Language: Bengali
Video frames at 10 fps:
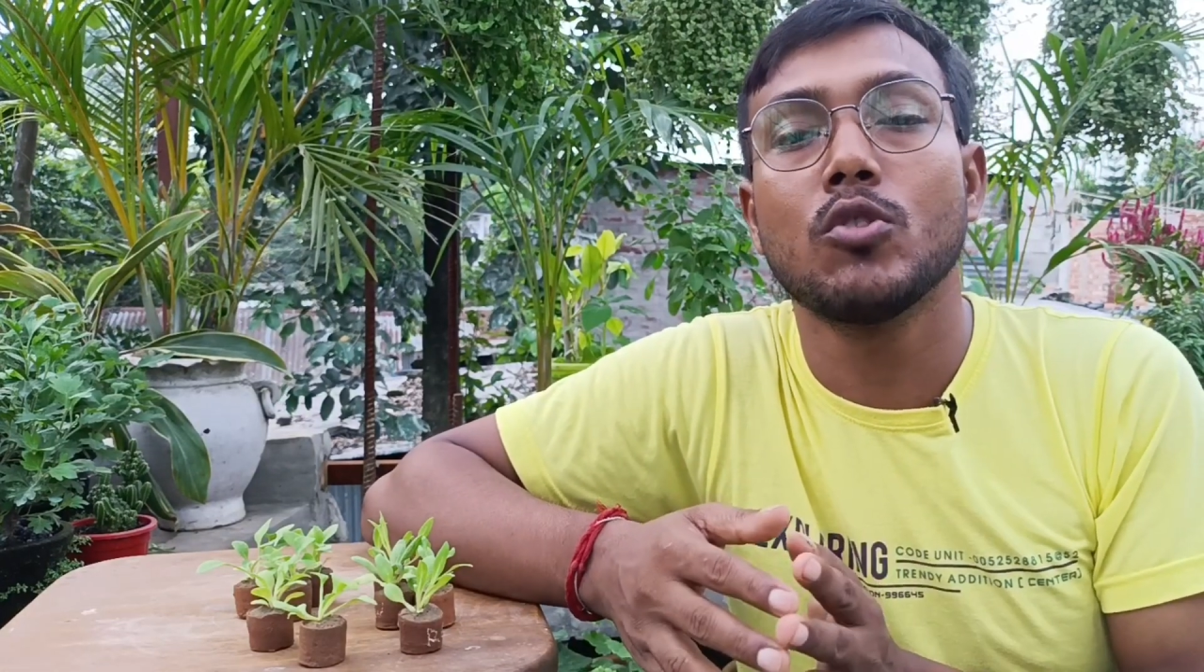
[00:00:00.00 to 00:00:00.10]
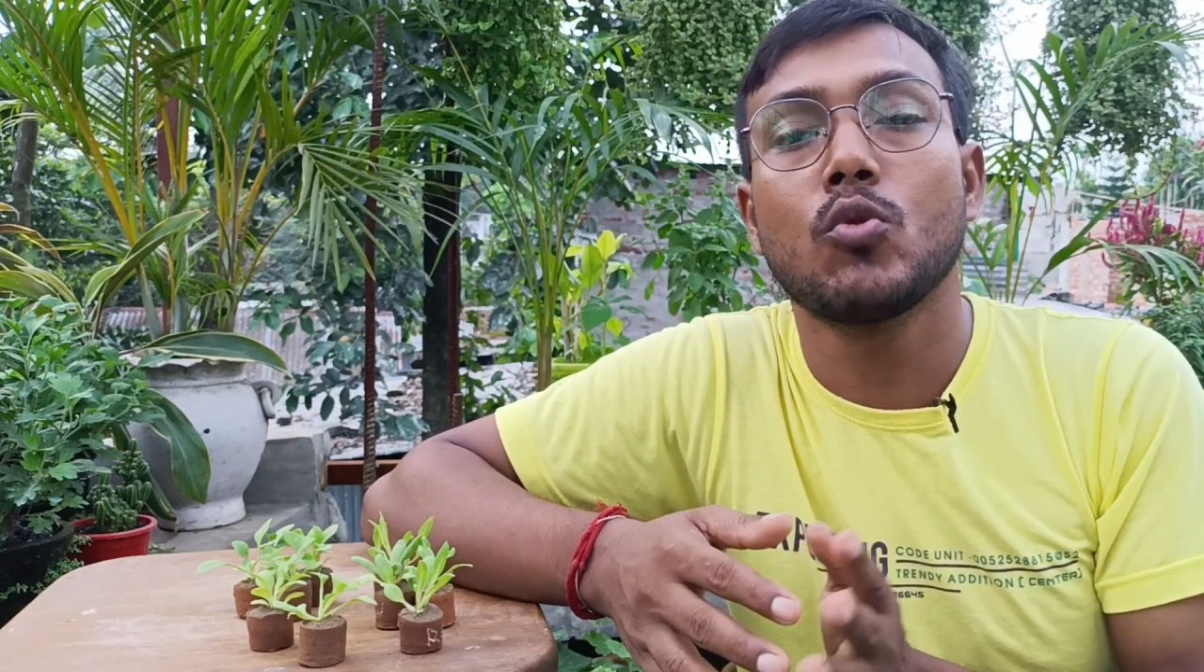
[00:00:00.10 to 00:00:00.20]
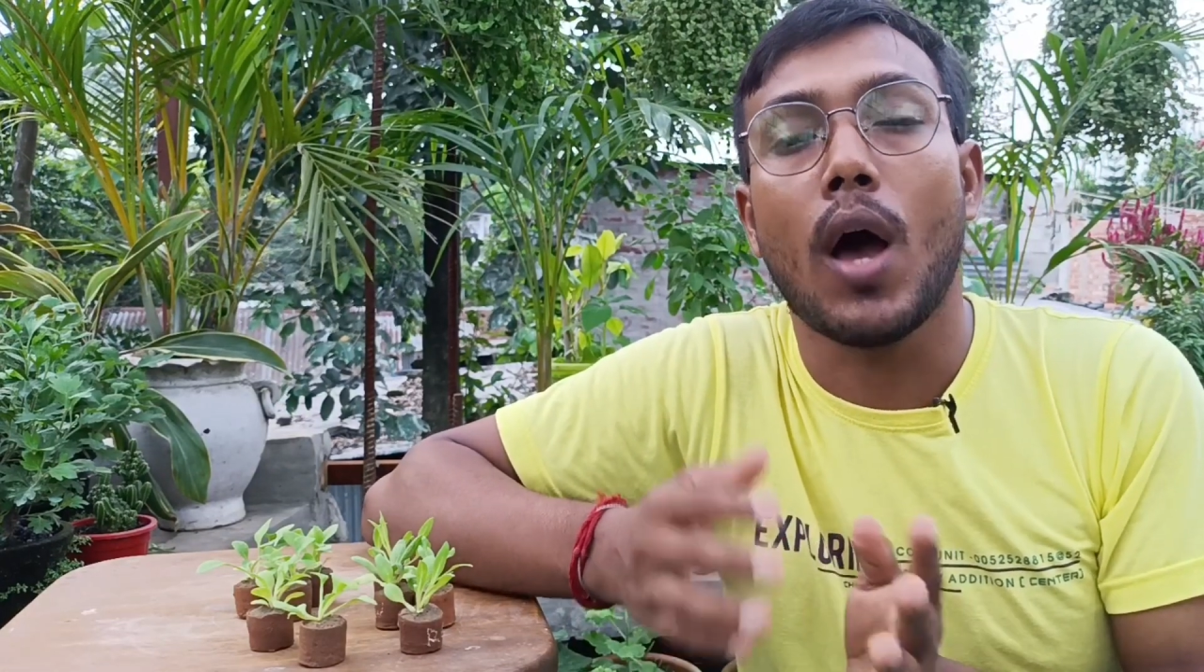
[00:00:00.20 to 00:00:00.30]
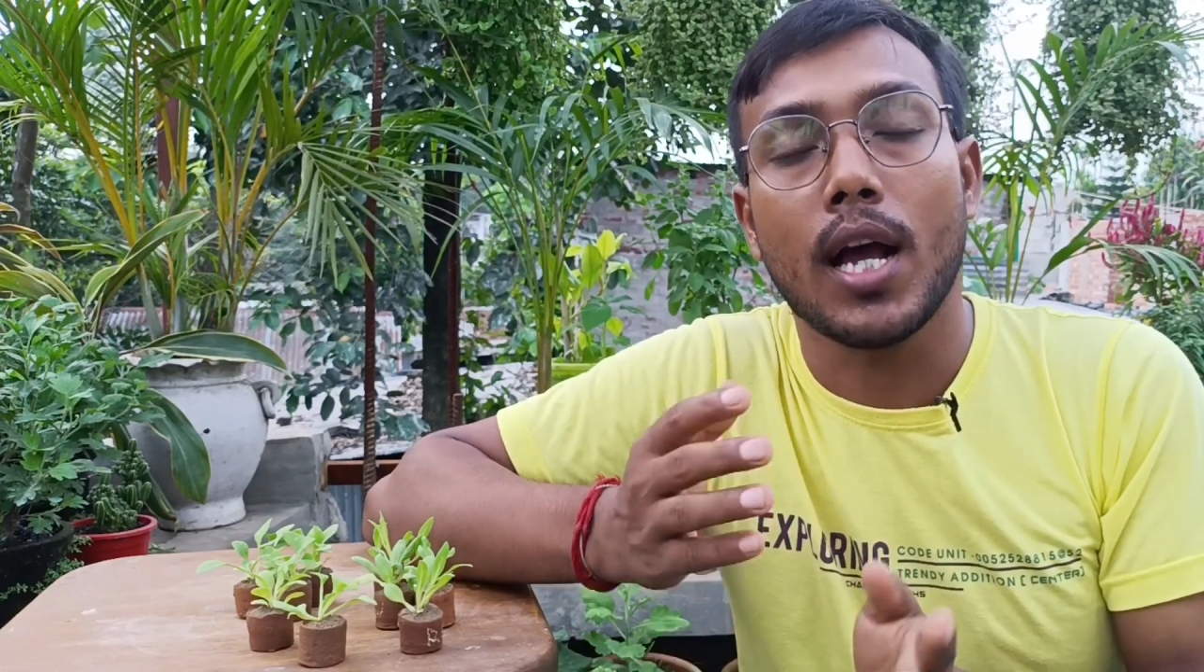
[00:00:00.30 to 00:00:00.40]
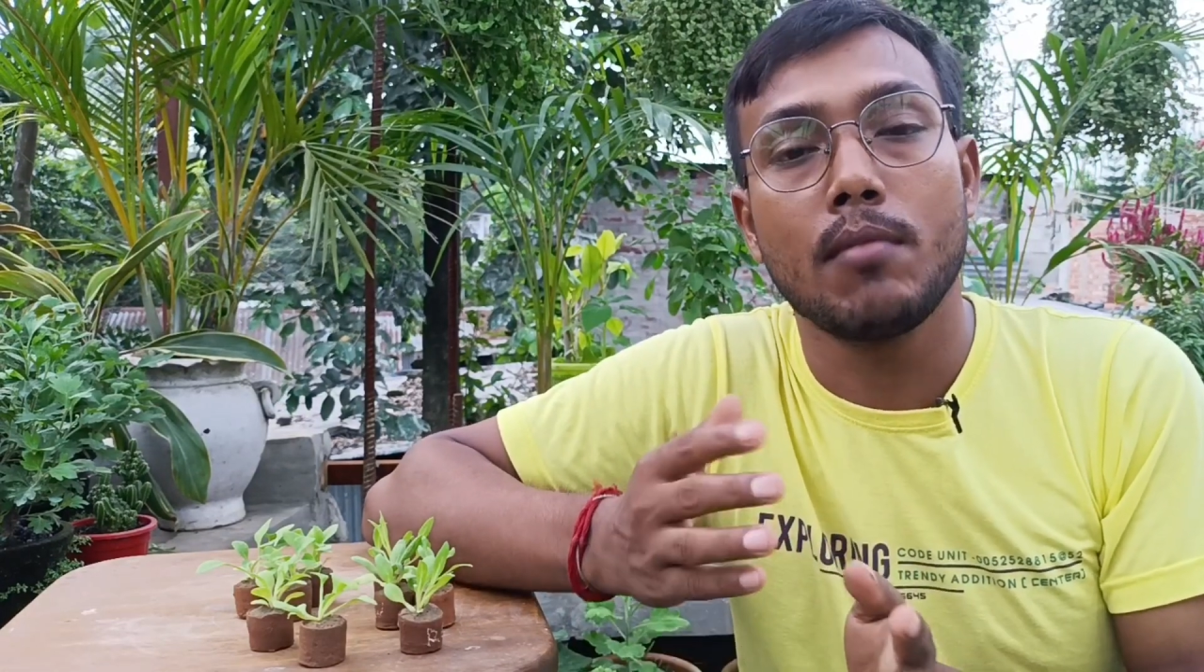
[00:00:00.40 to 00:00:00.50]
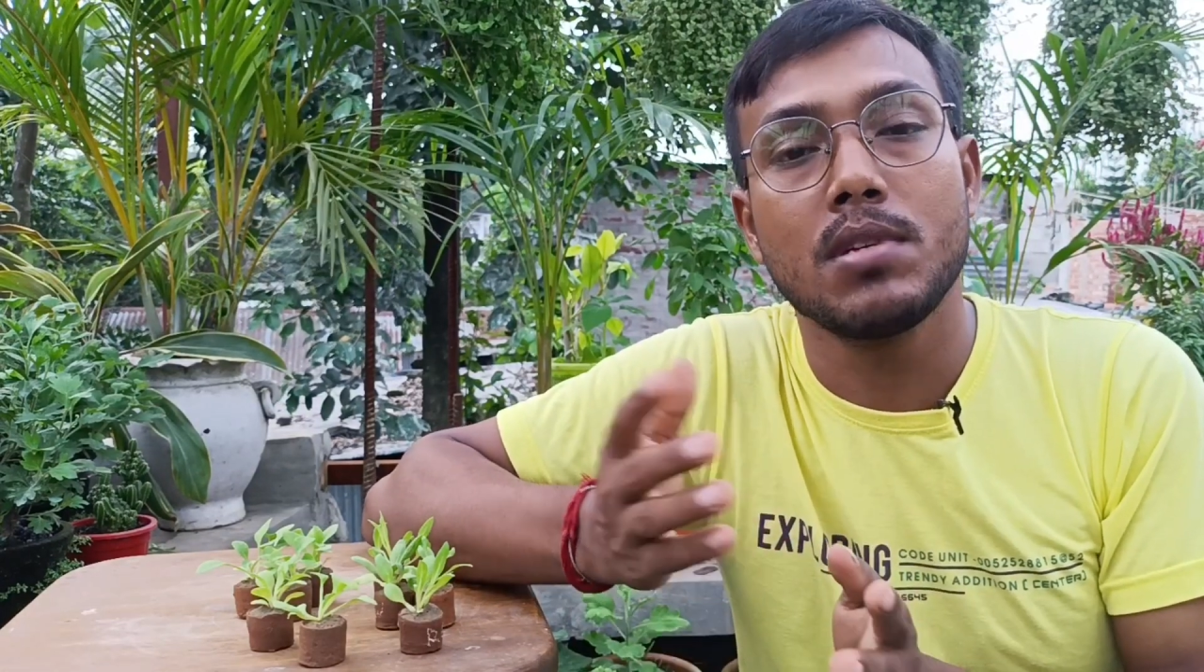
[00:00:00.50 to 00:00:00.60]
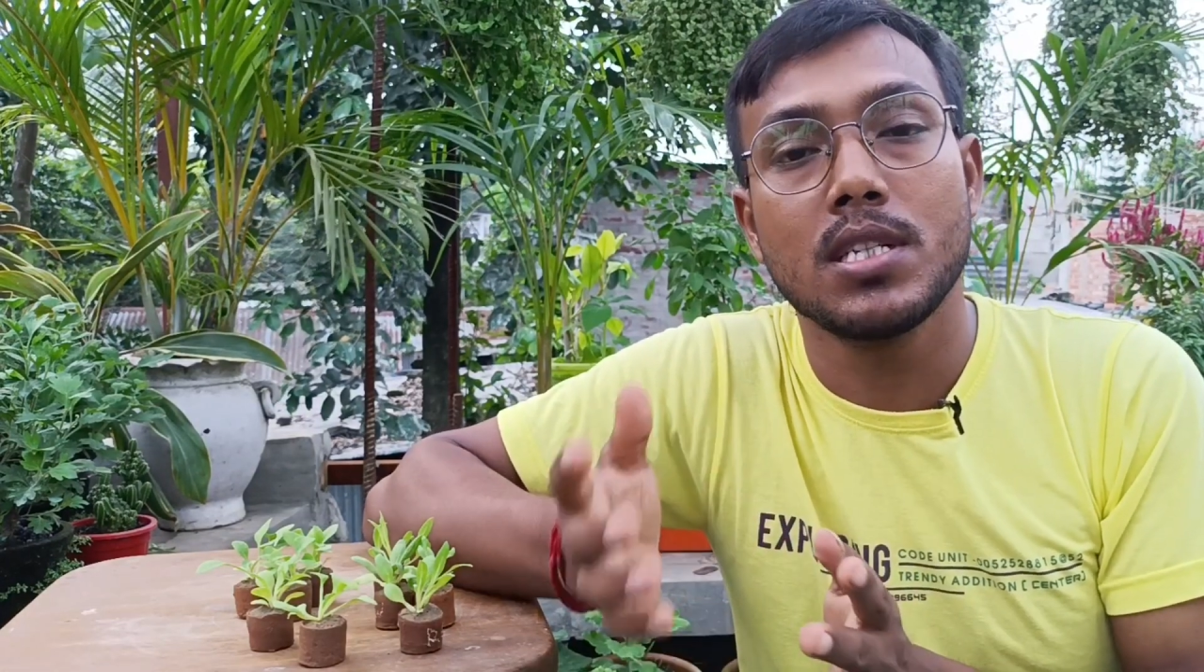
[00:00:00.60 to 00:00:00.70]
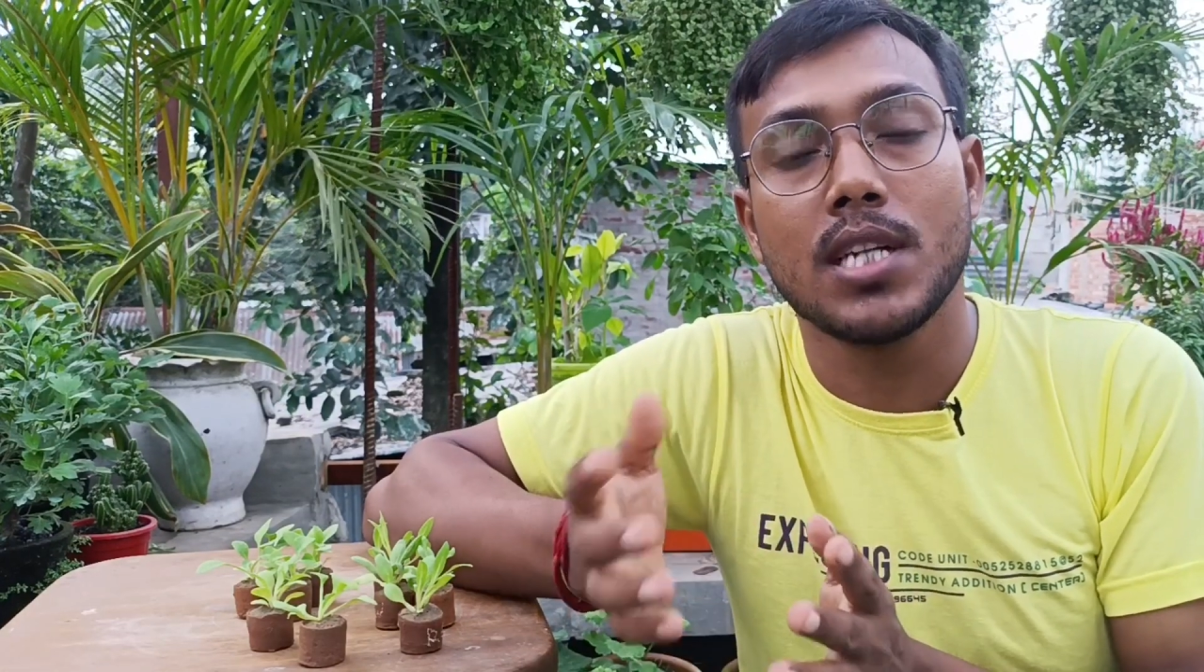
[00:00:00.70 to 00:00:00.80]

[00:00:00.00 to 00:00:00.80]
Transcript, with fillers: কিন্তু আগামী